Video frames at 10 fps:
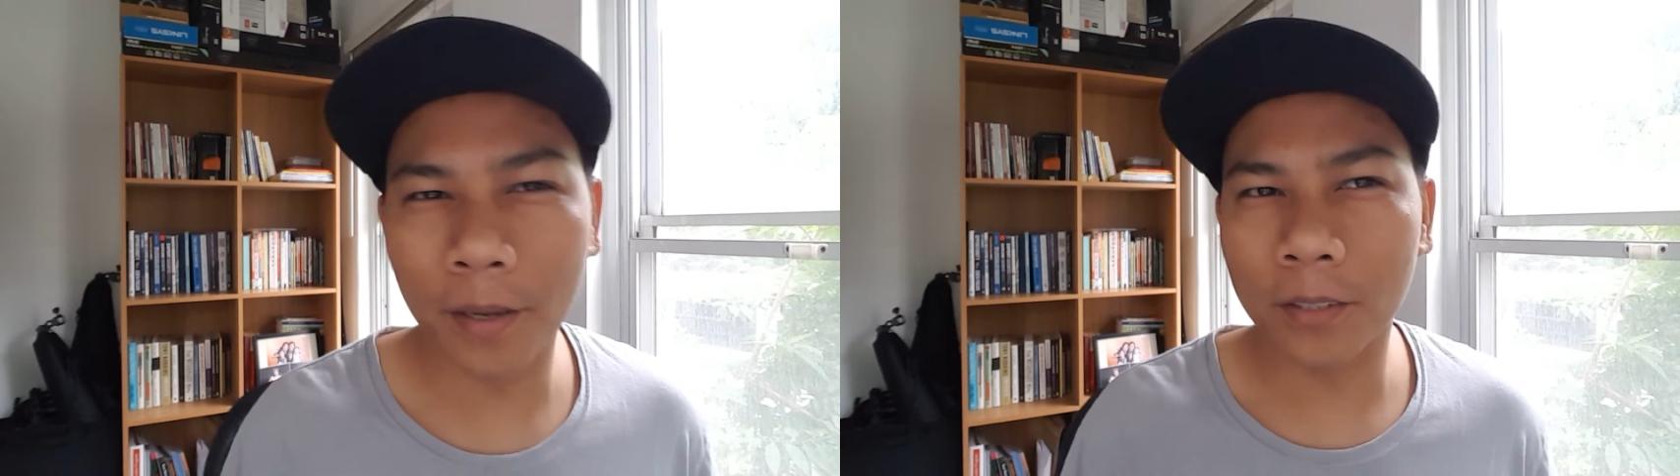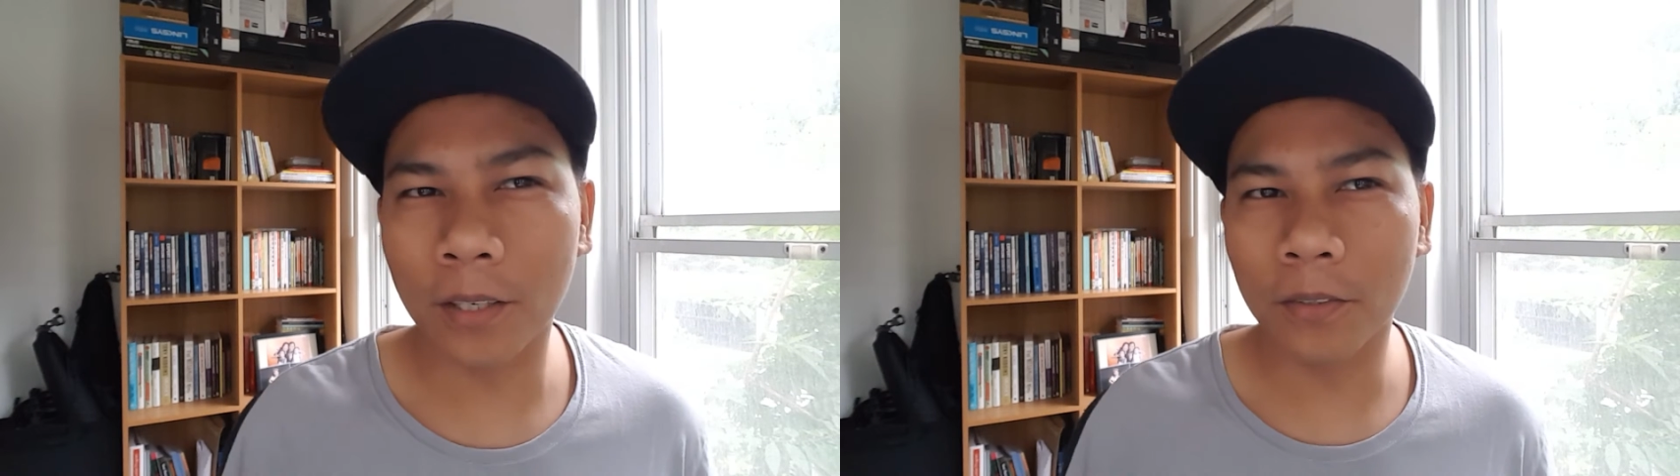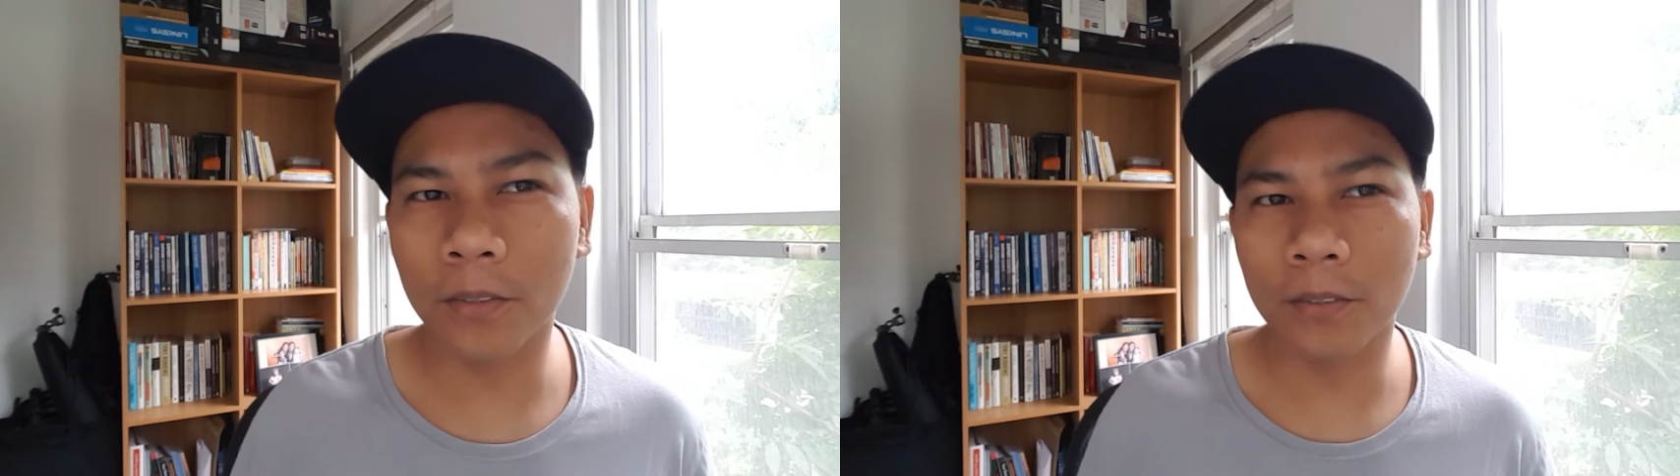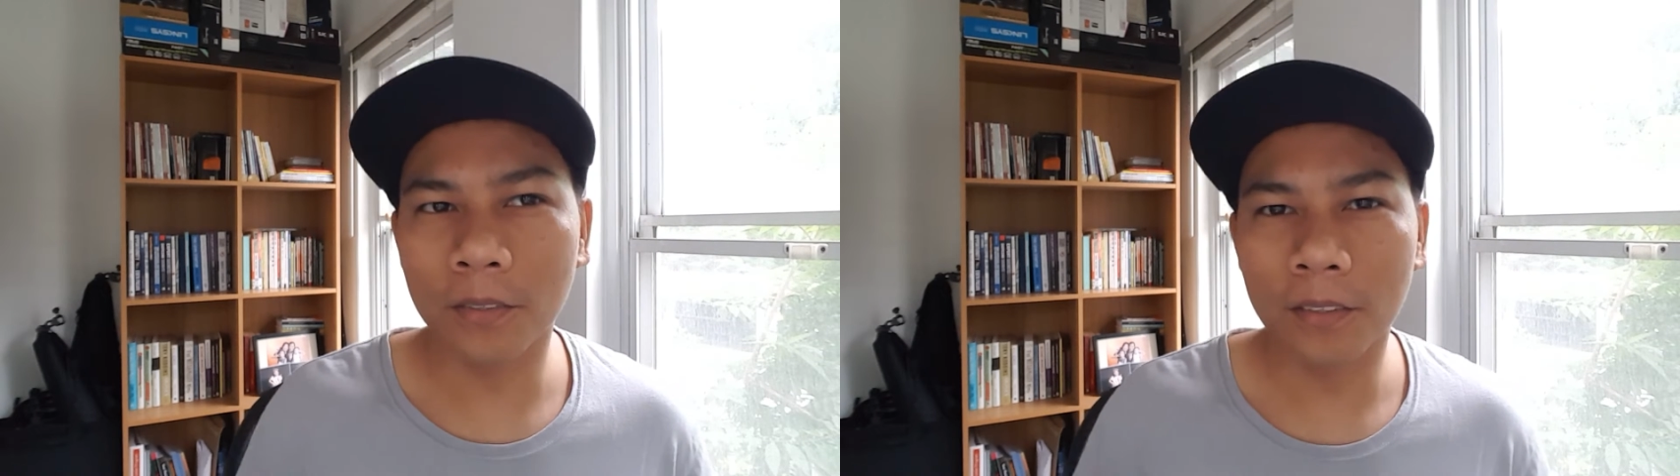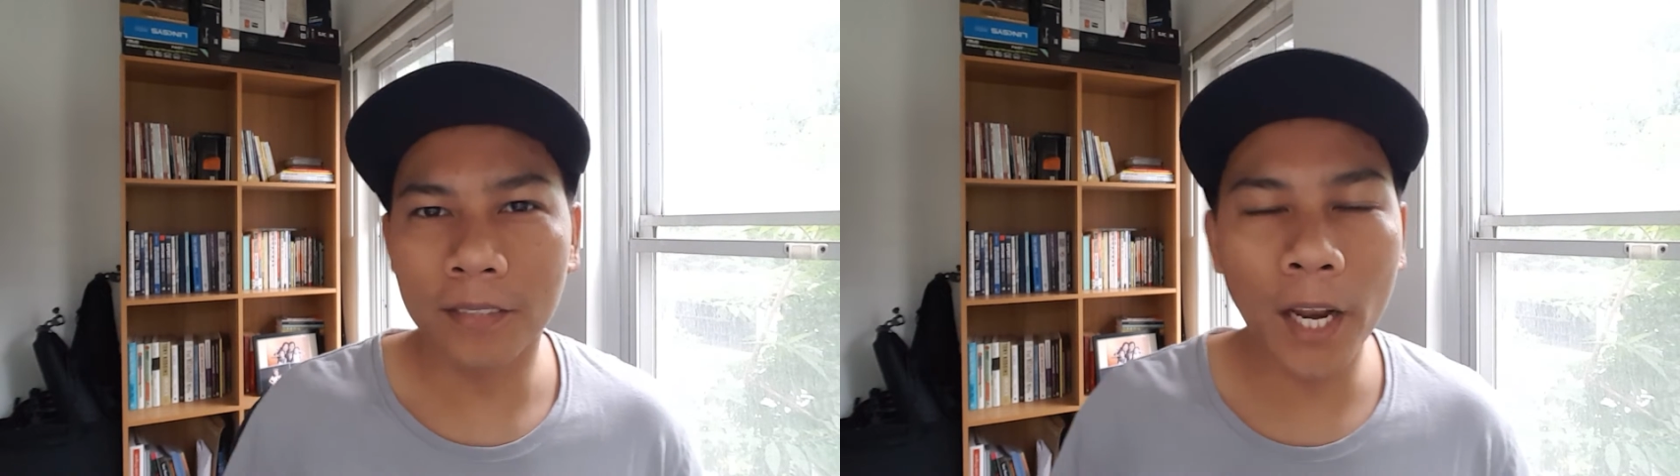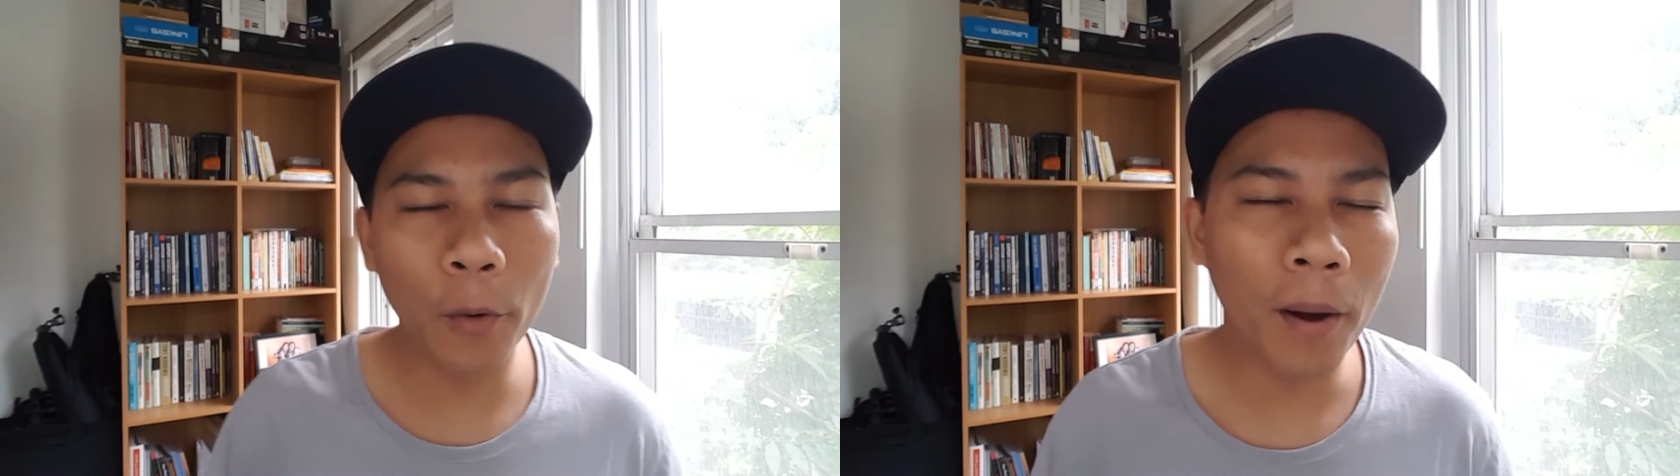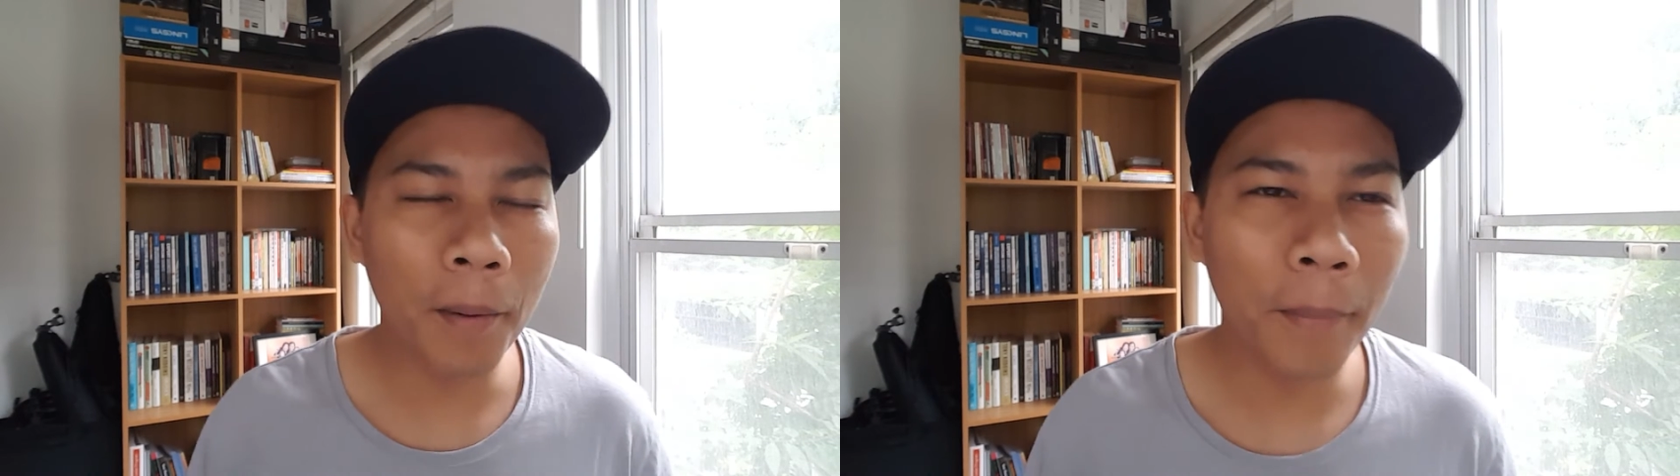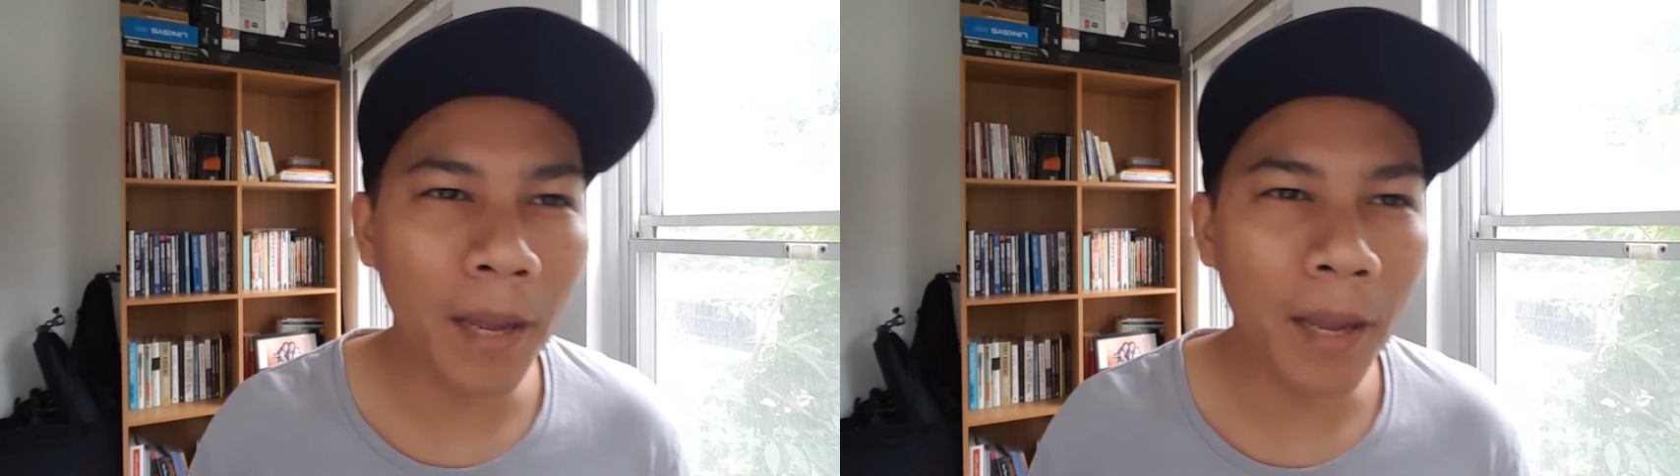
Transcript: meron akong dalawang